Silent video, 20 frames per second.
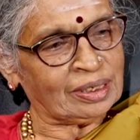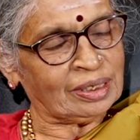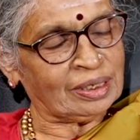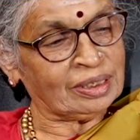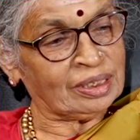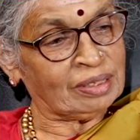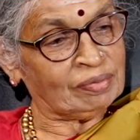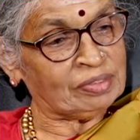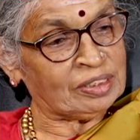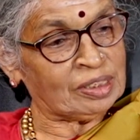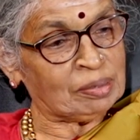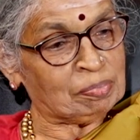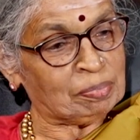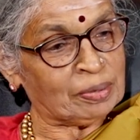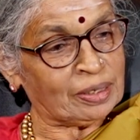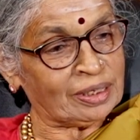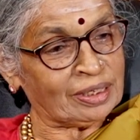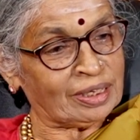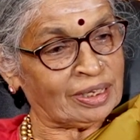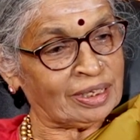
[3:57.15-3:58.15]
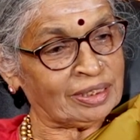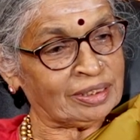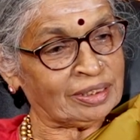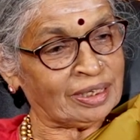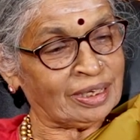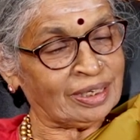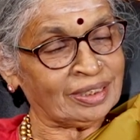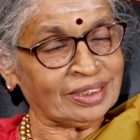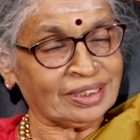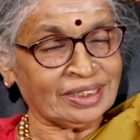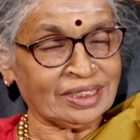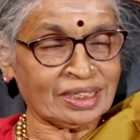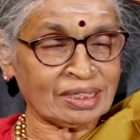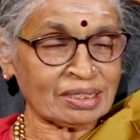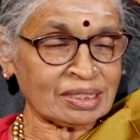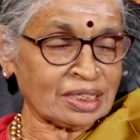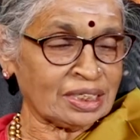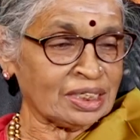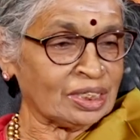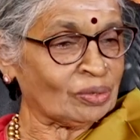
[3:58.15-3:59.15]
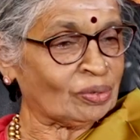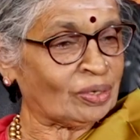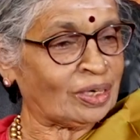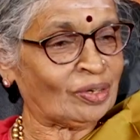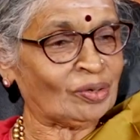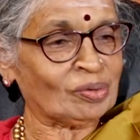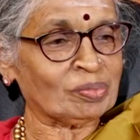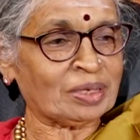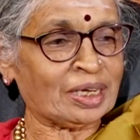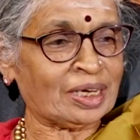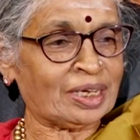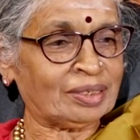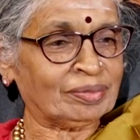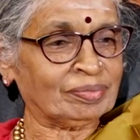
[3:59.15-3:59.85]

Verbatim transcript: அந்த வியப்பான ஆற்றலை இனம் கண்டுகொள்ளவும் இல்லை